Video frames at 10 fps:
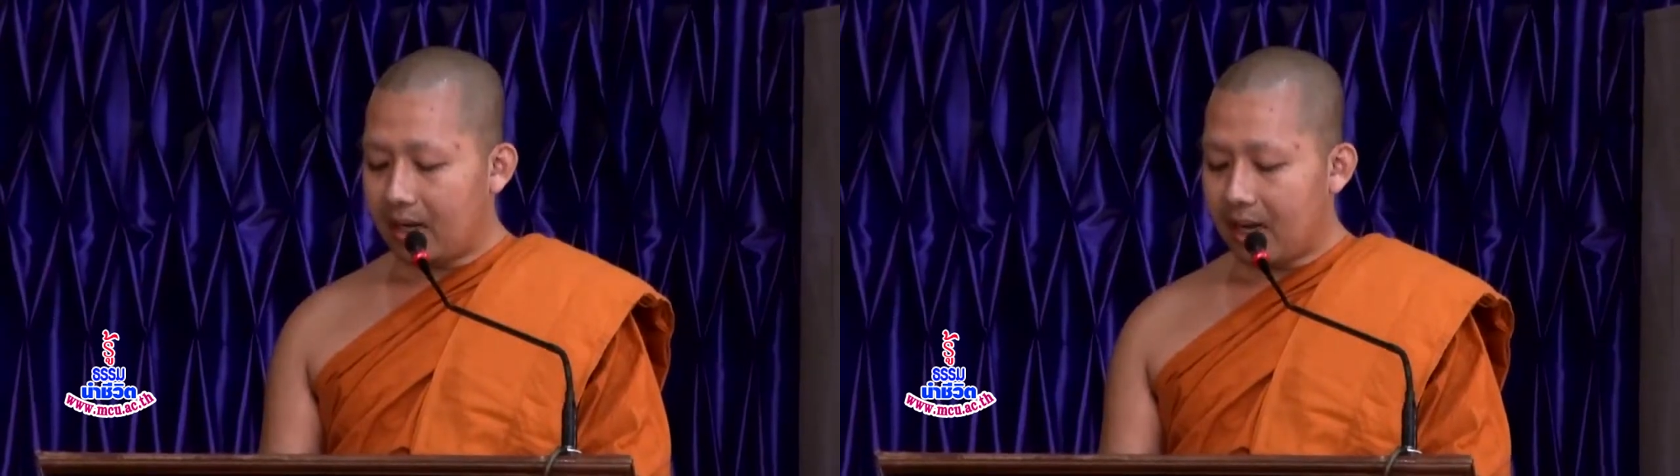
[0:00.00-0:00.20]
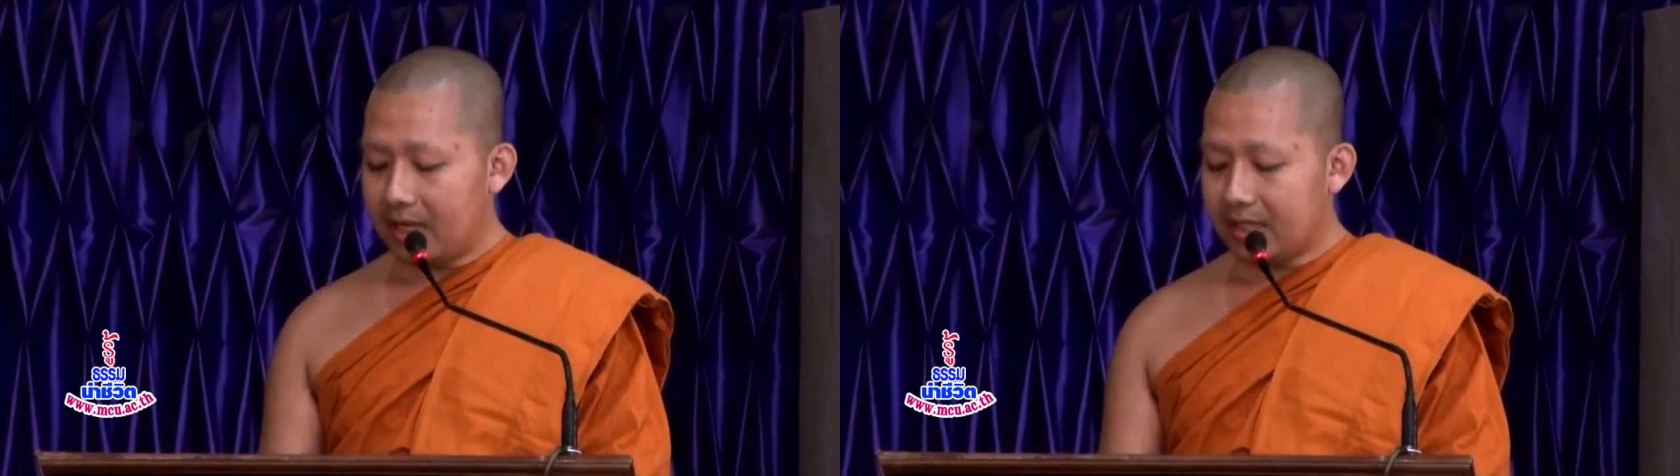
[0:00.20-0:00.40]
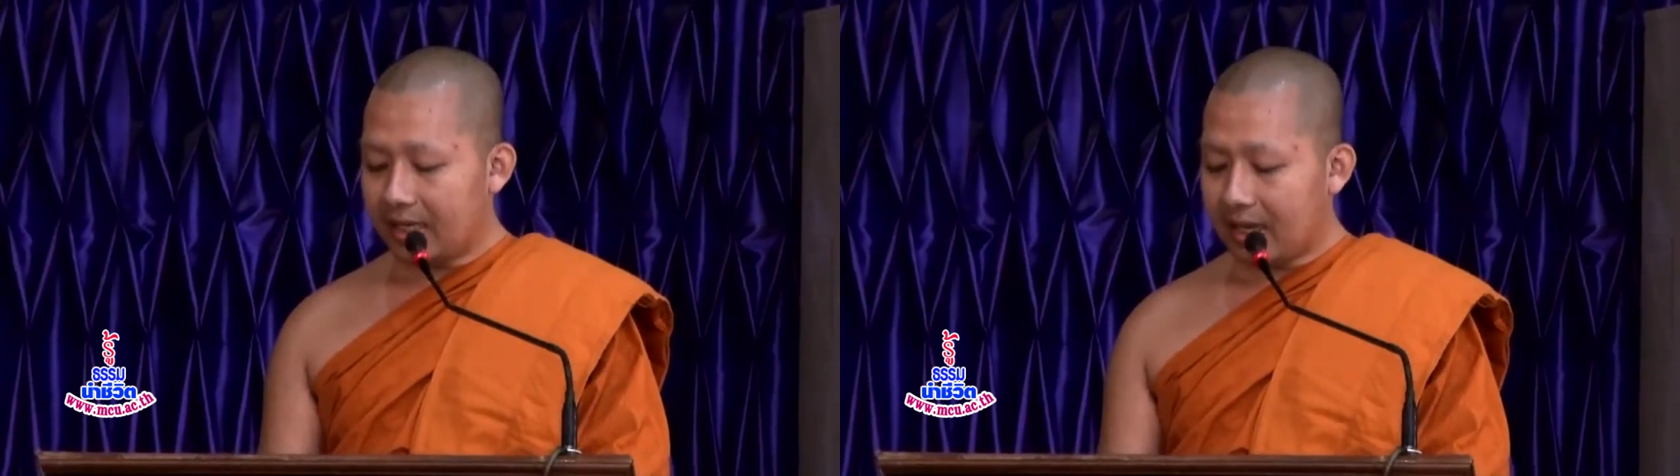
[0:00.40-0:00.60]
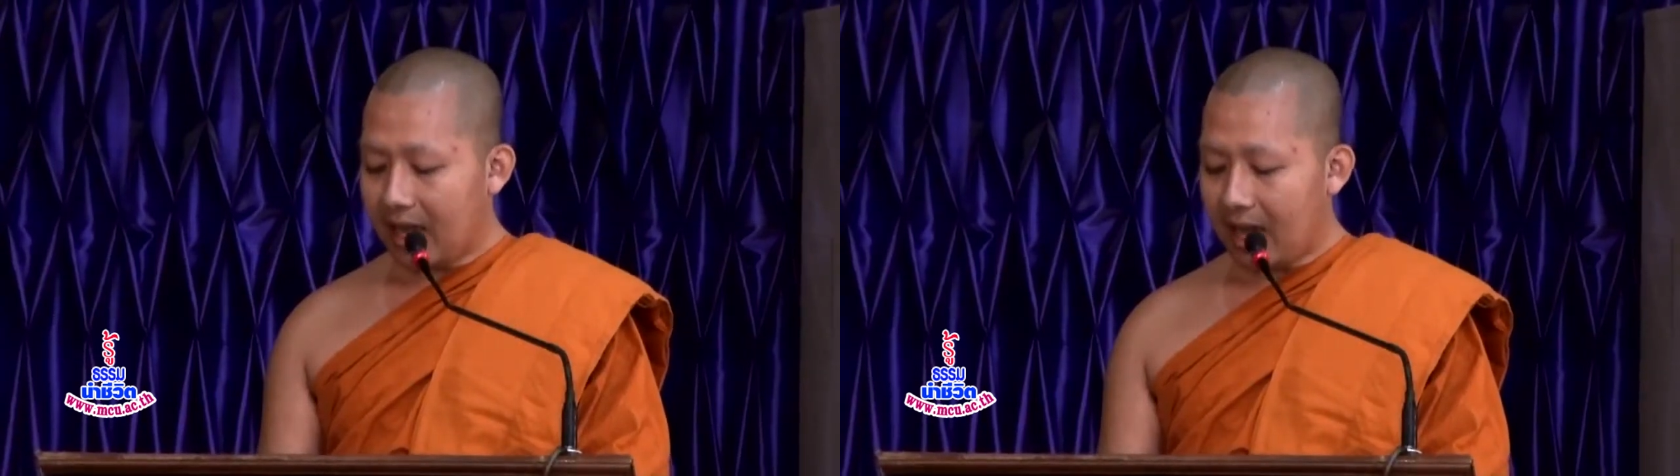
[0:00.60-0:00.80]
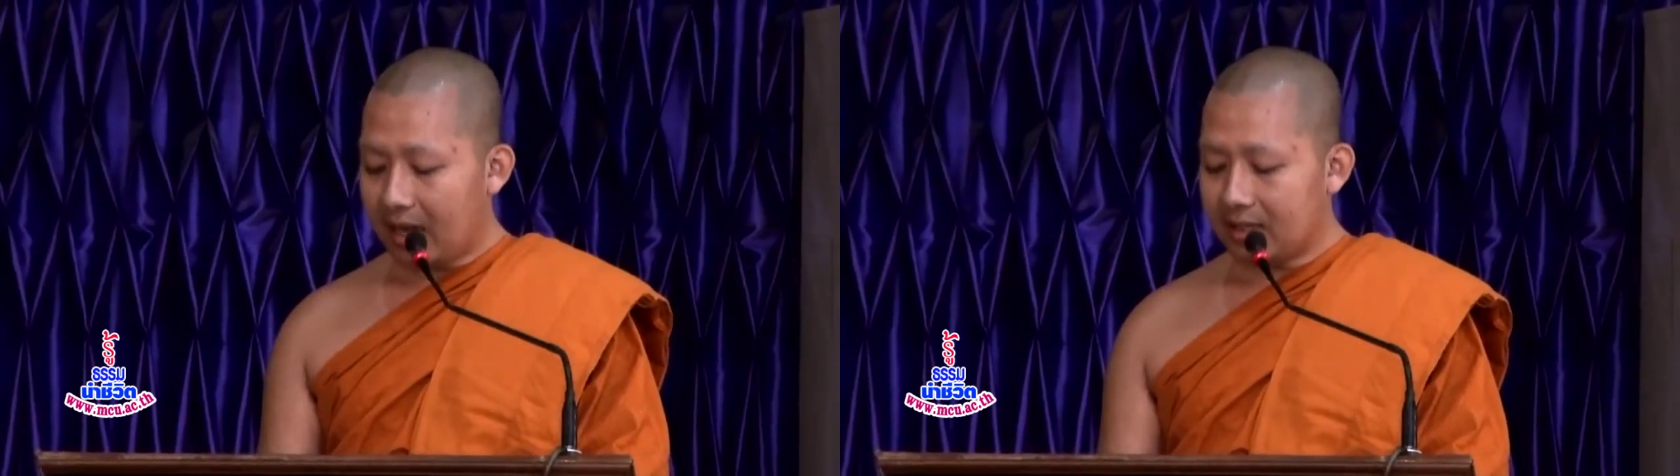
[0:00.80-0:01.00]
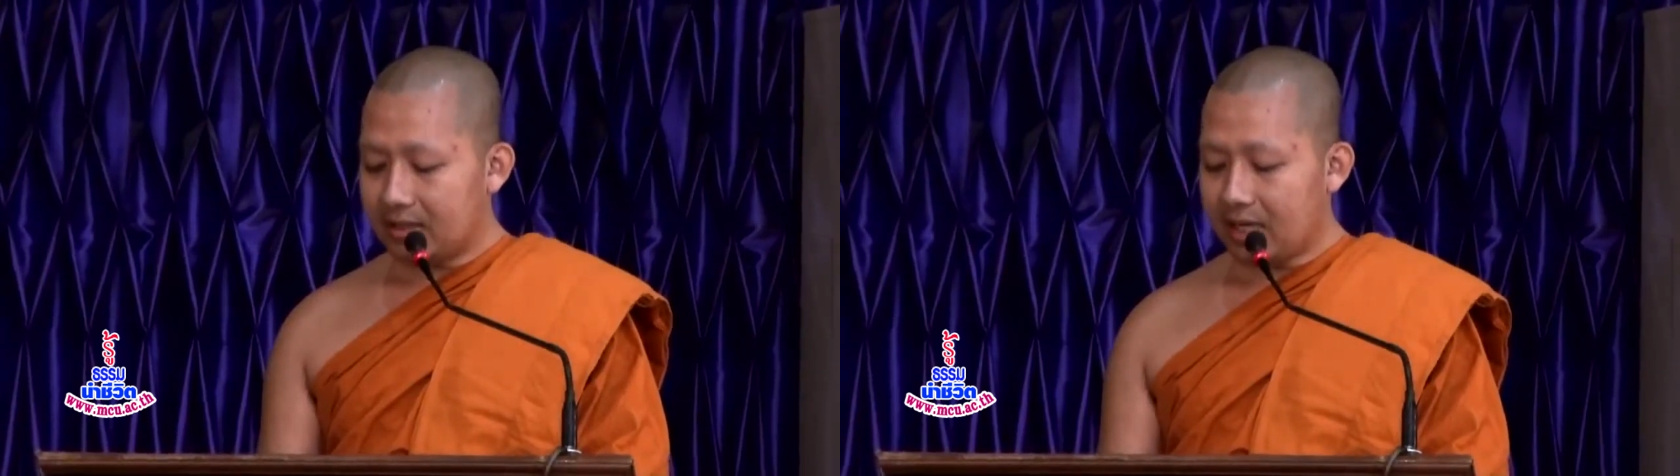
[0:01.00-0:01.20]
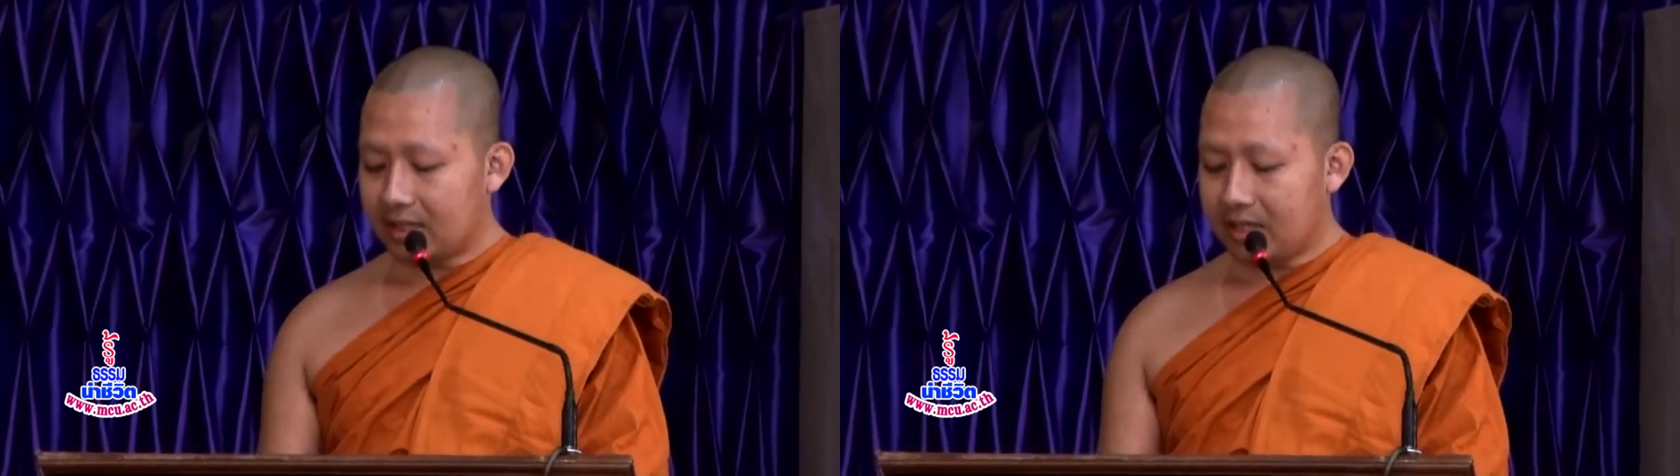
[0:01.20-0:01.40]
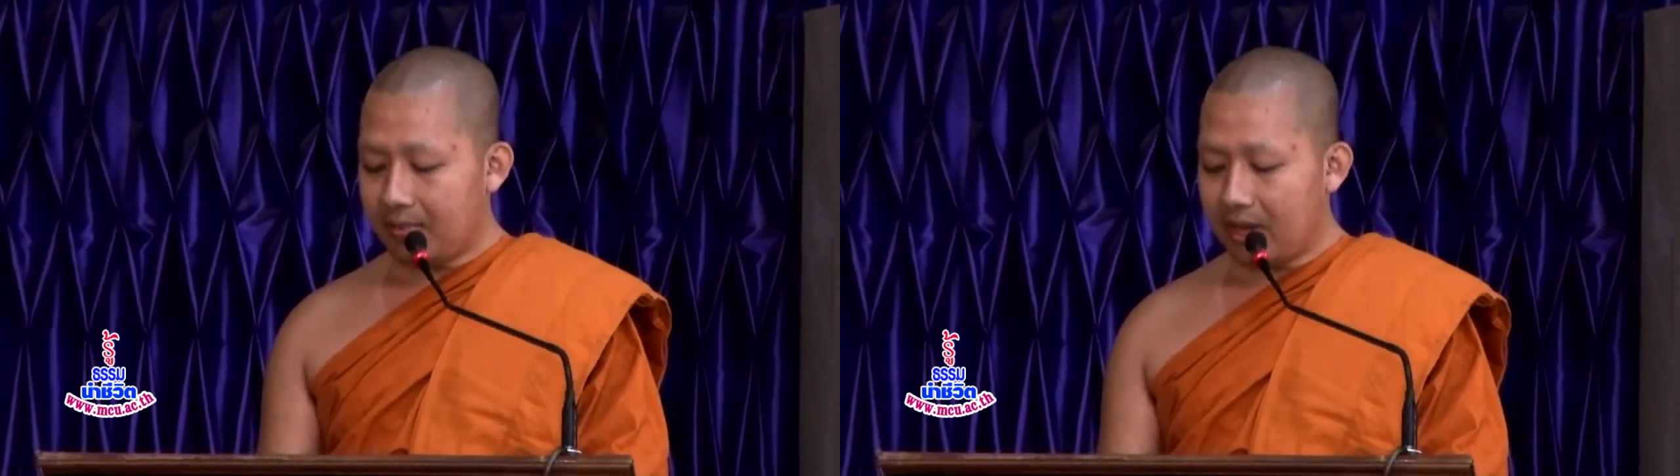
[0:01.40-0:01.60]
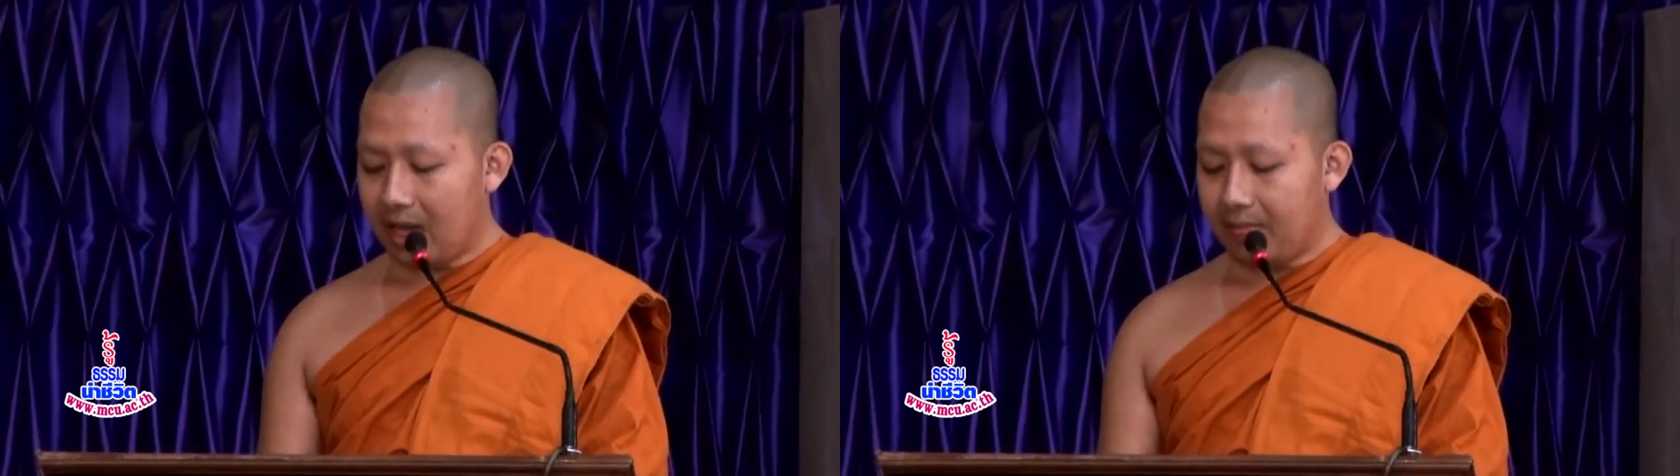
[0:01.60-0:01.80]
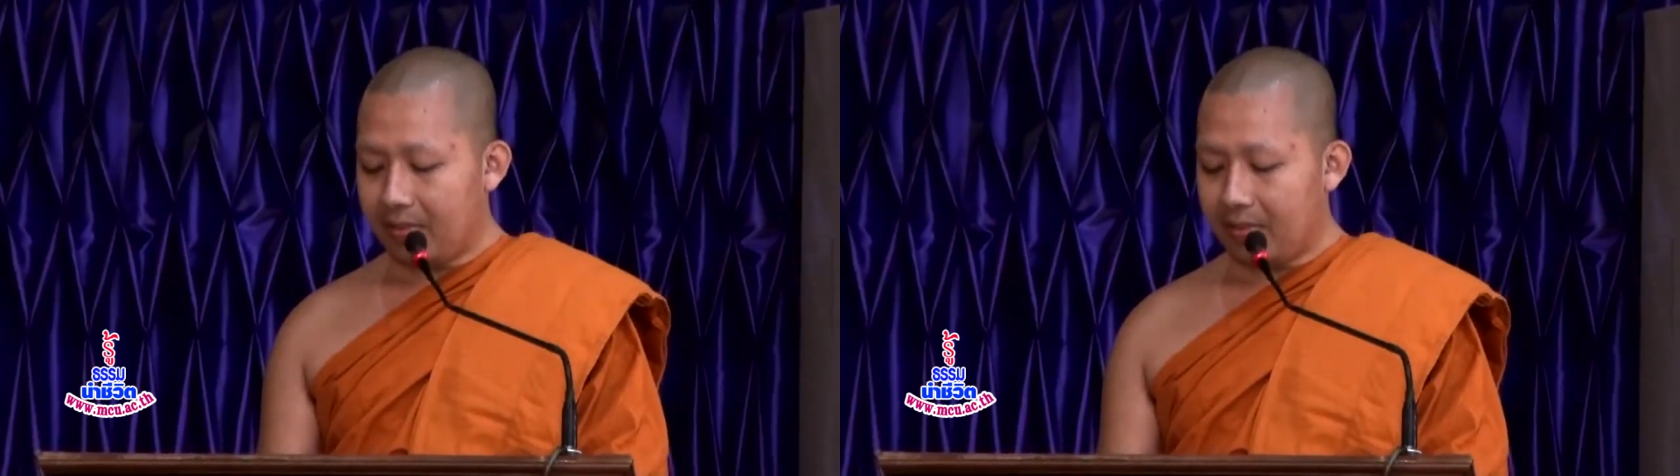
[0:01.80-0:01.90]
การจัดการจากสำนัก